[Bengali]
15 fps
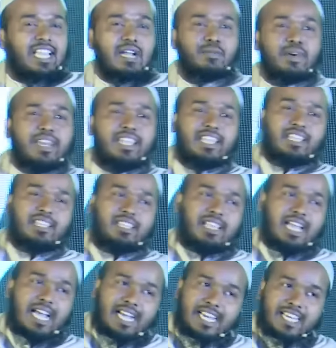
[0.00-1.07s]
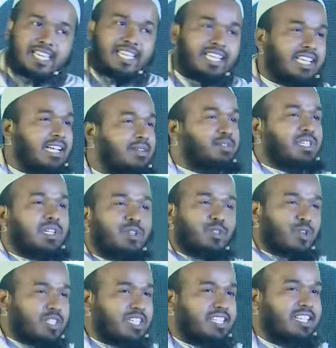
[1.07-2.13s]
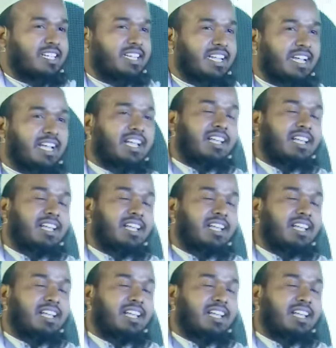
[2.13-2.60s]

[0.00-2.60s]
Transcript: আমার আগে ইনকাম ছিল দশ হাজার টাকা